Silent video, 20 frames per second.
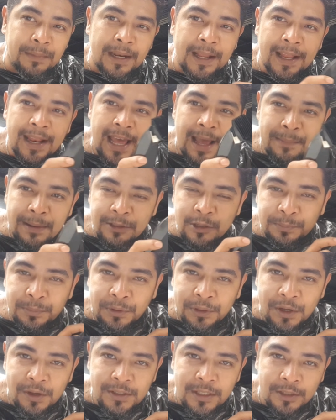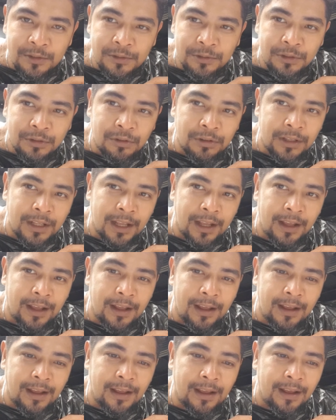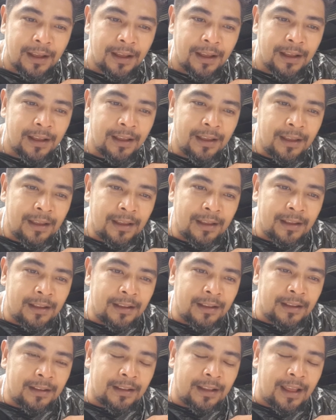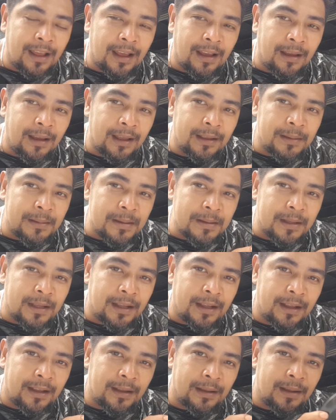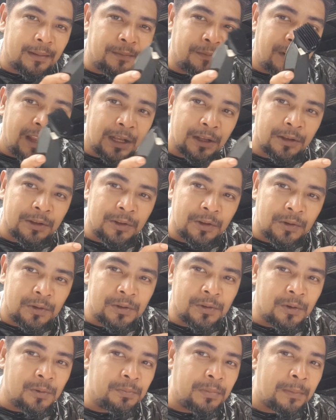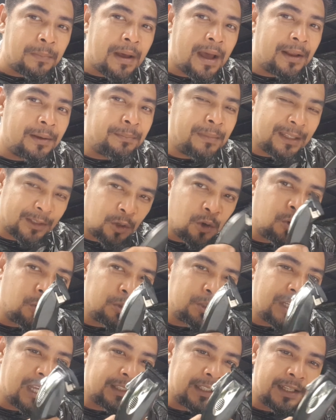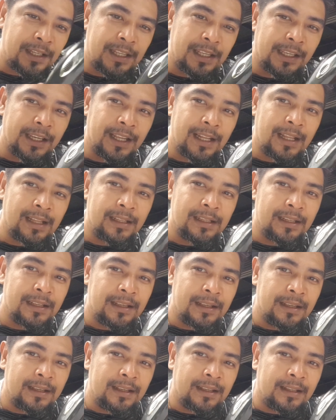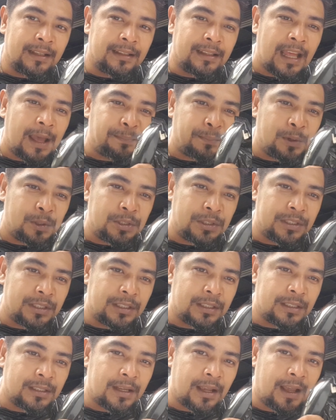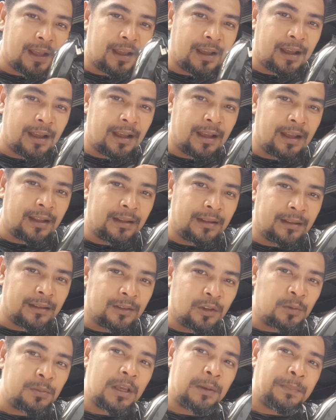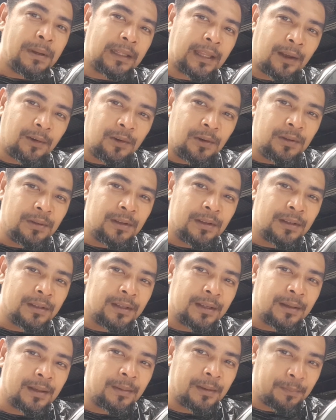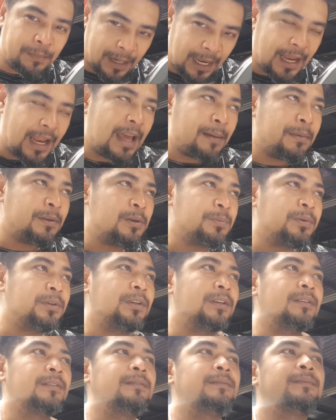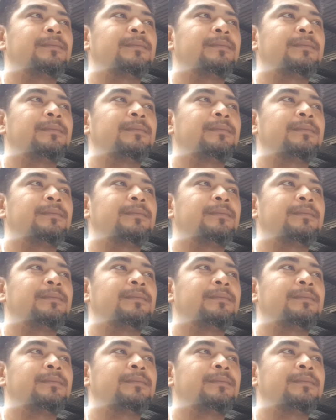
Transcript: Malalaman nyo po yon sa susunod na na uh, vlog ko kung papa, ba't ko siya tinigil tapos uh, lumipat ako malalaman nyo po yun